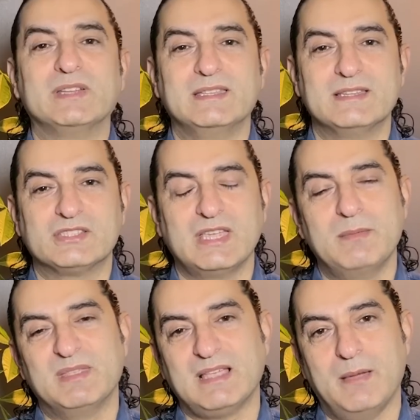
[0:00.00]
dediğiniz
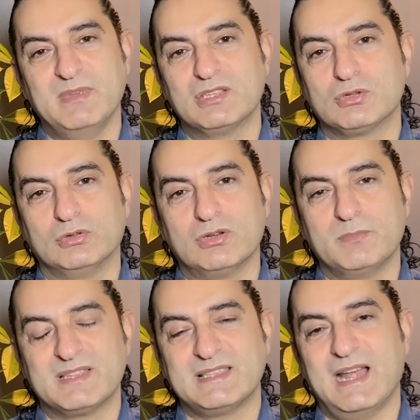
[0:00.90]
şey bir tahmininiz olur,
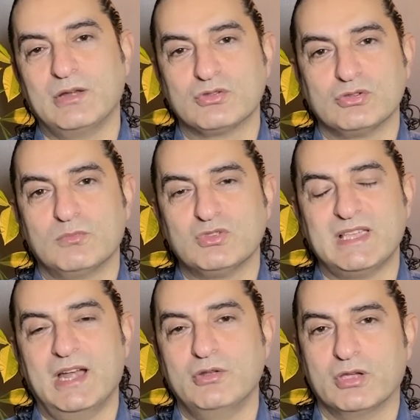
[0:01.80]
bir senaryonuz olur. Bu
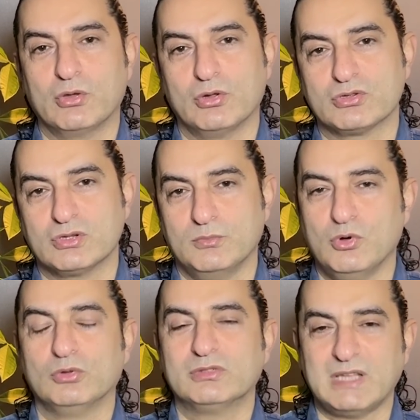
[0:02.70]
senaryoya göre olursa bu
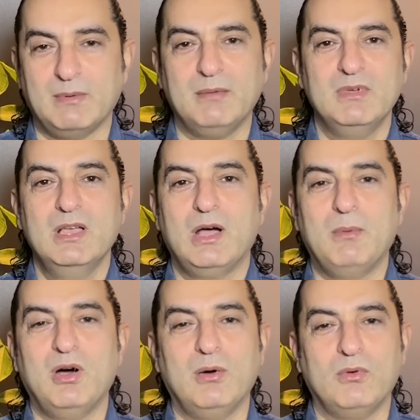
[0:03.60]
olur tamam.
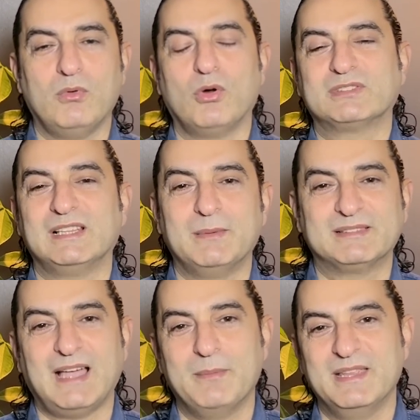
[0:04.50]
Ama ortalama
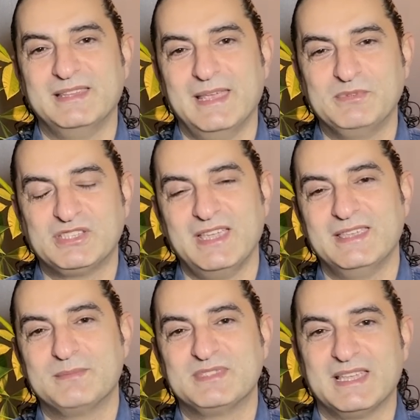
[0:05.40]
tahmin diye bir şey
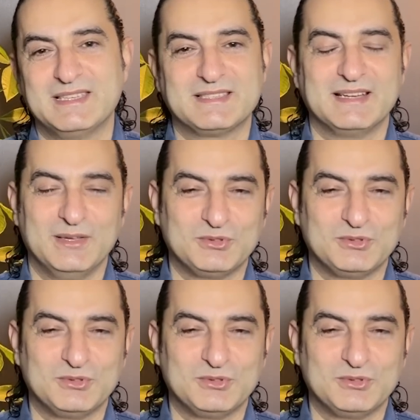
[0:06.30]
28 lira